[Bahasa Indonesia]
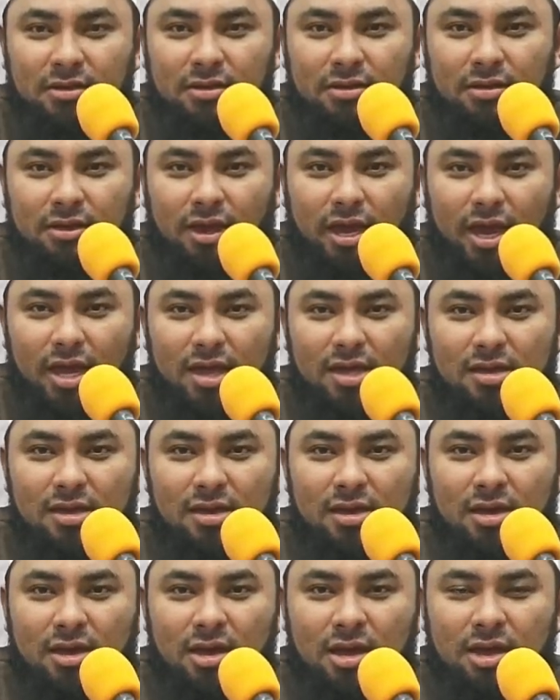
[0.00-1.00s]
ya
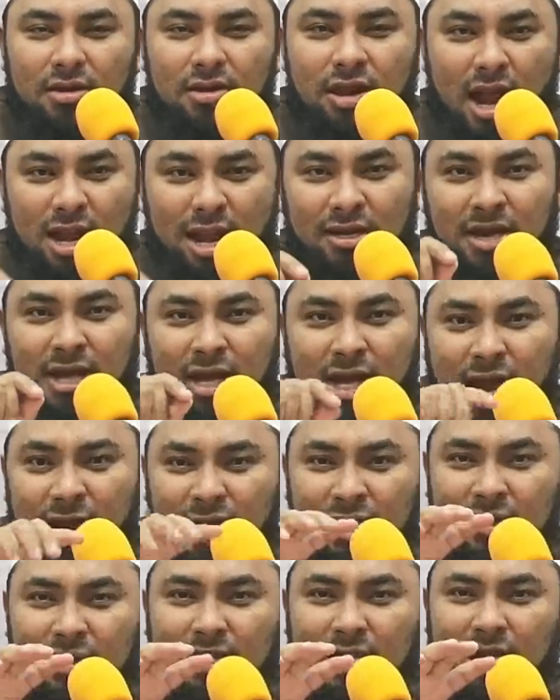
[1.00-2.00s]
dan
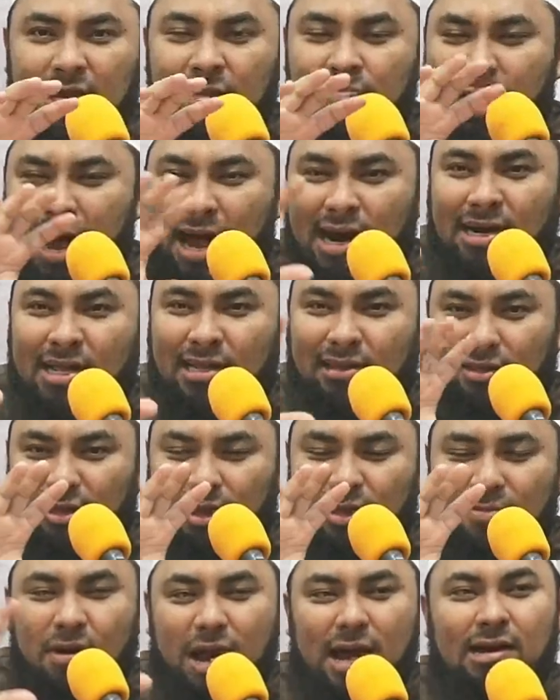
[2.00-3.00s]
dengan
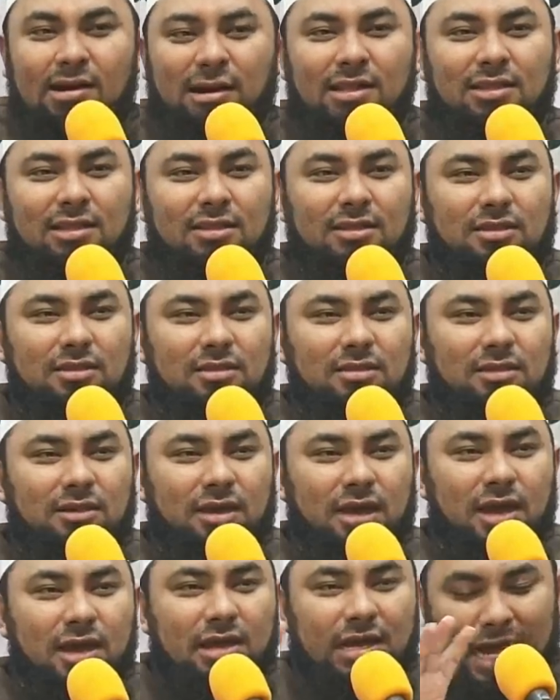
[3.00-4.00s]
ibarat-ibarat
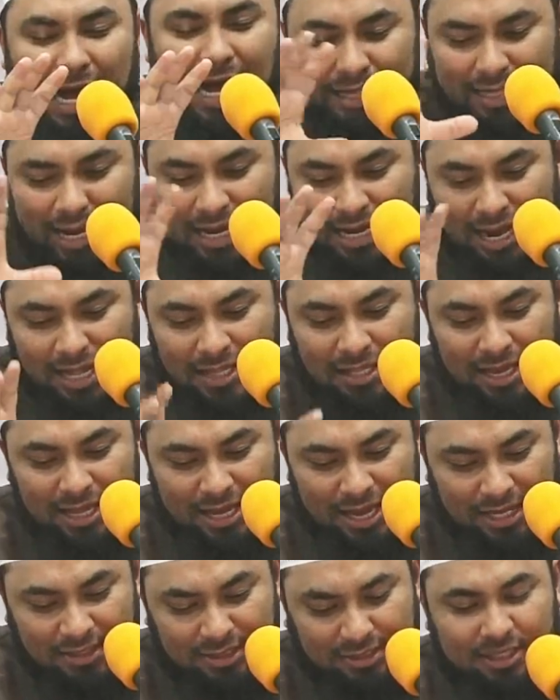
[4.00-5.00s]
ya kata-kata
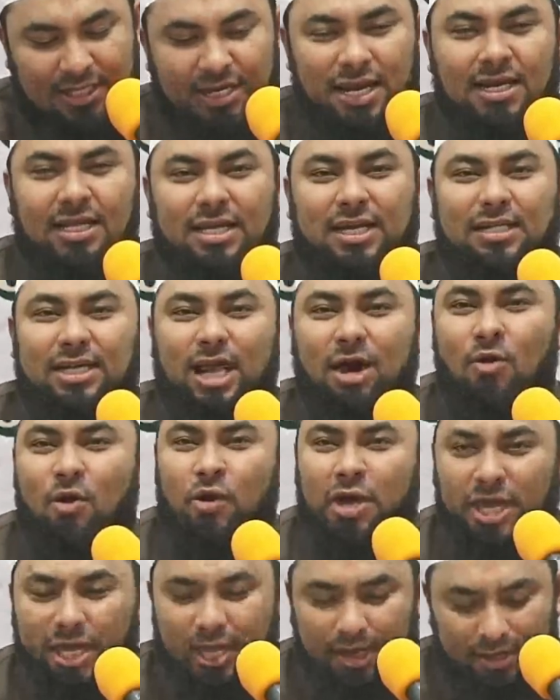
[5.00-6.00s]
yang tidak
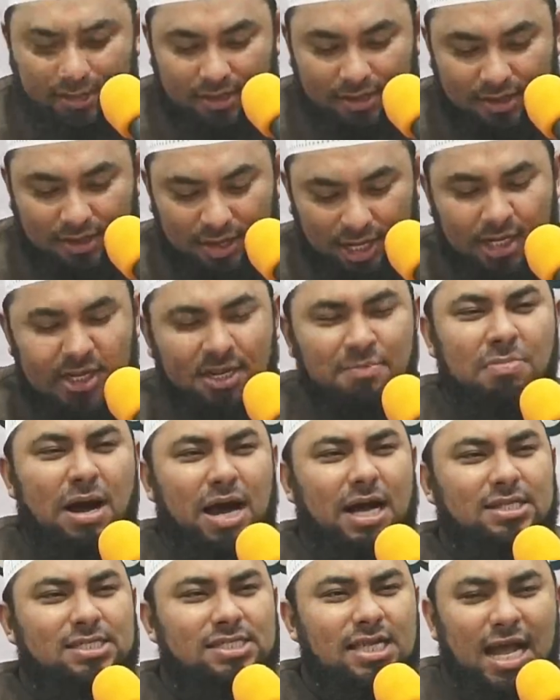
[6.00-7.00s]
diketahui ini
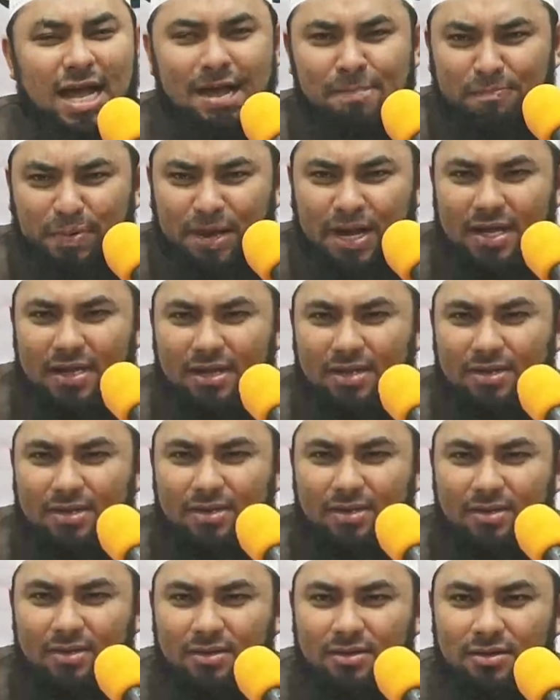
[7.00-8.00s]
bahasa apa
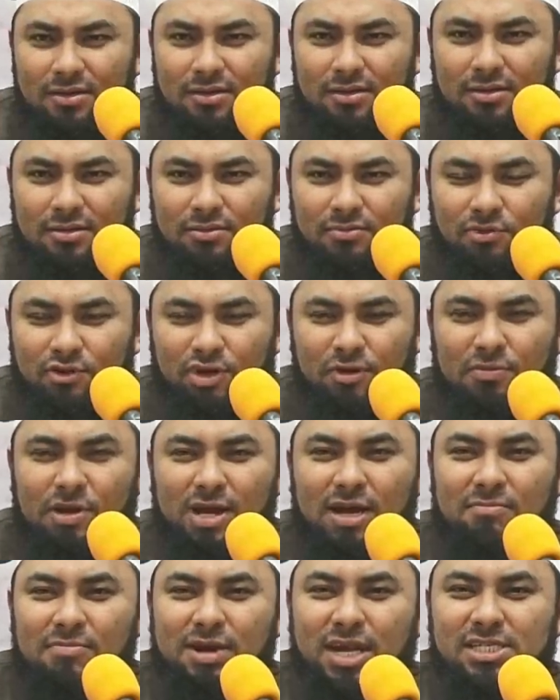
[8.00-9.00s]
mau
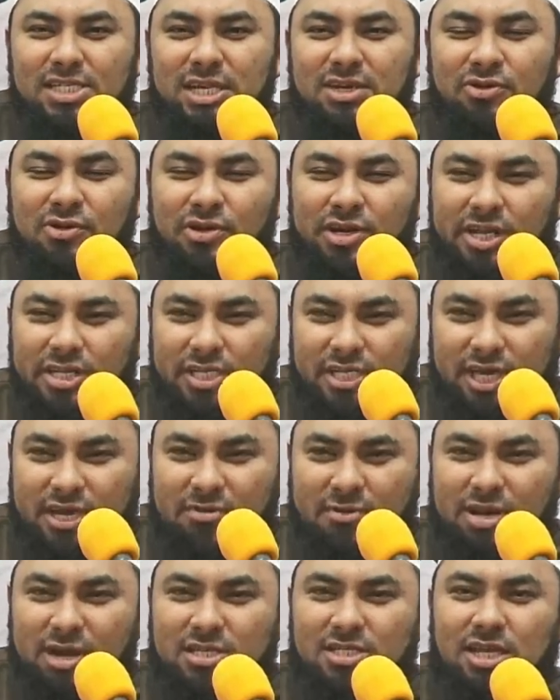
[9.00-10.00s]
dibilang bahasa Indonesia
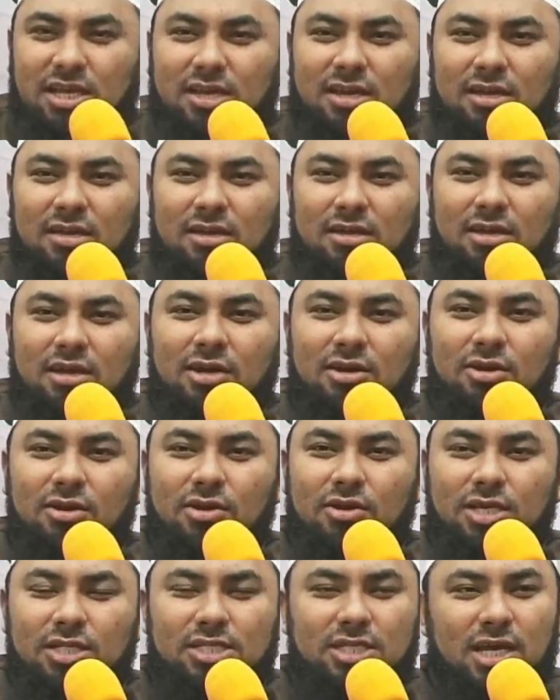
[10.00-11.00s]
bahasa
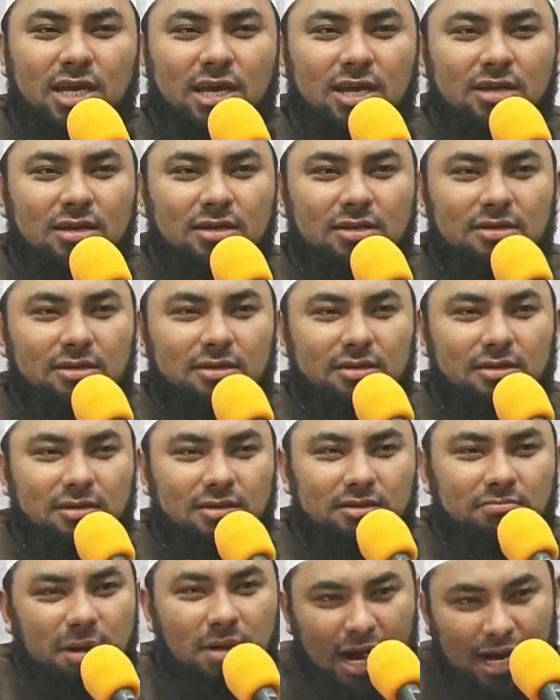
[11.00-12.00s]
Indonesia
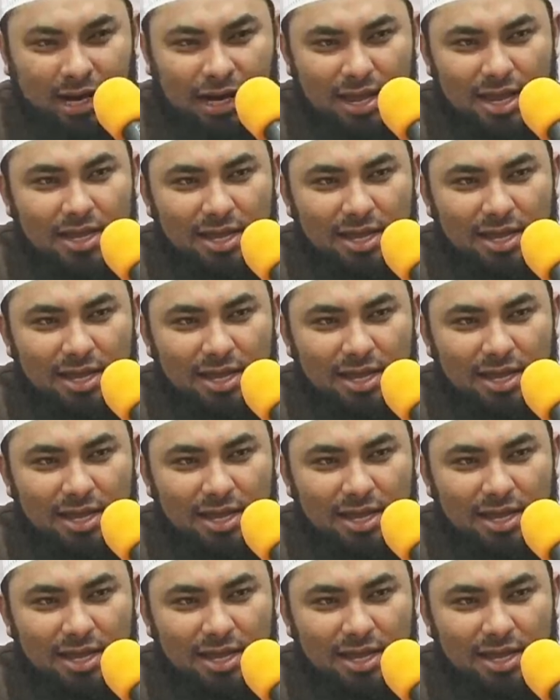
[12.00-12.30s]
marah